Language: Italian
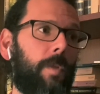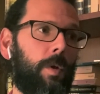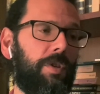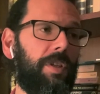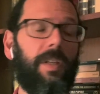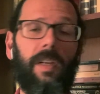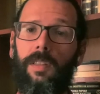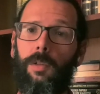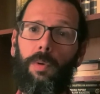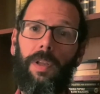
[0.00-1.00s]
così di
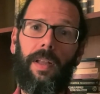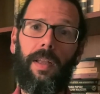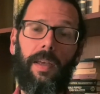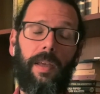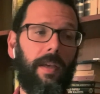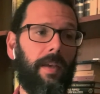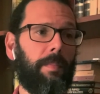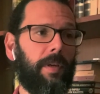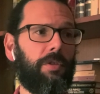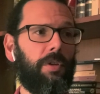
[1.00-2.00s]
restituire le
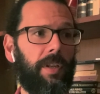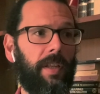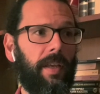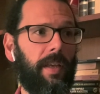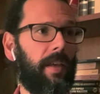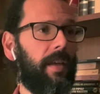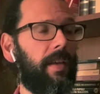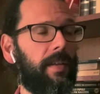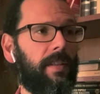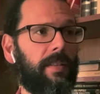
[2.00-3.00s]
impressioni,
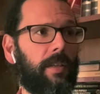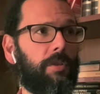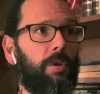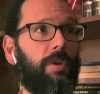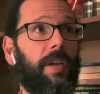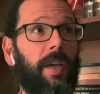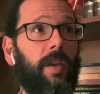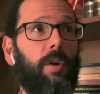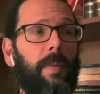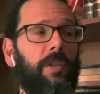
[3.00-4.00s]
le sensazioni che
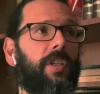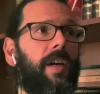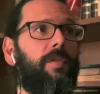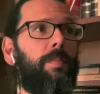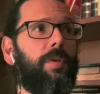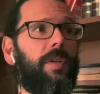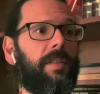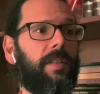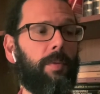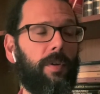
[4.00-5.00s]
io immaginavo
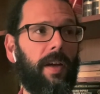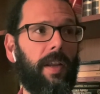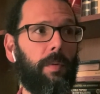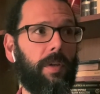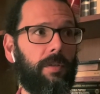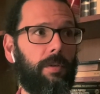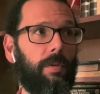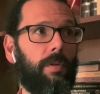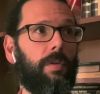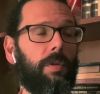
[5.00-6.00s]
potesse provare
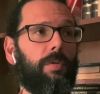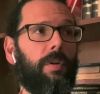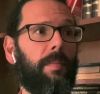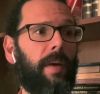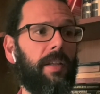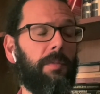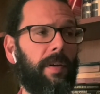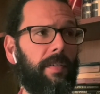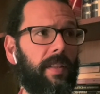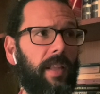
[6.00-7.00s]
questo, questo animale
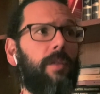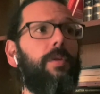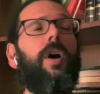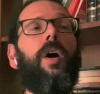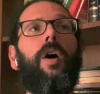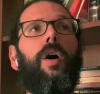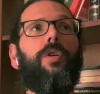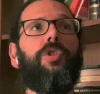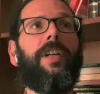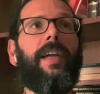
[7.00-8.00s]
spaventato,
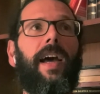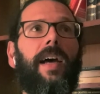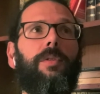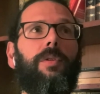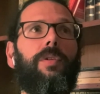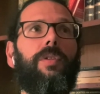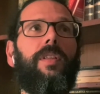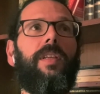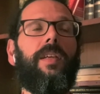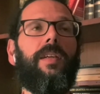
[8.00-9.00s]
ho cercato
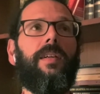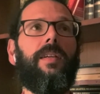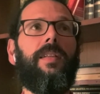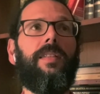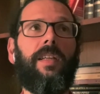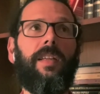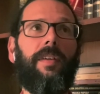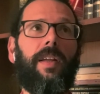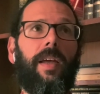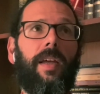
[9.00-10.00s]
di eh,
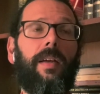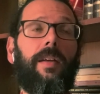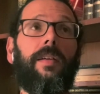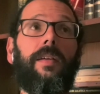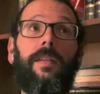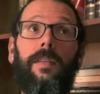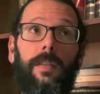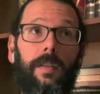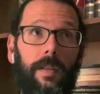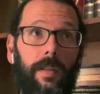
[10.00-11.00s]
descrivere
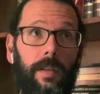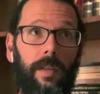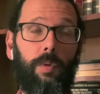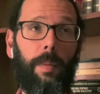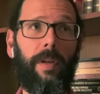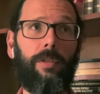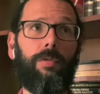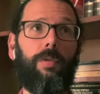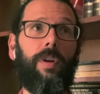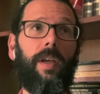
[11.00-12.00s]
eh, le due
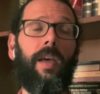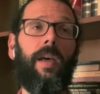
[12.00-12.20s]
persone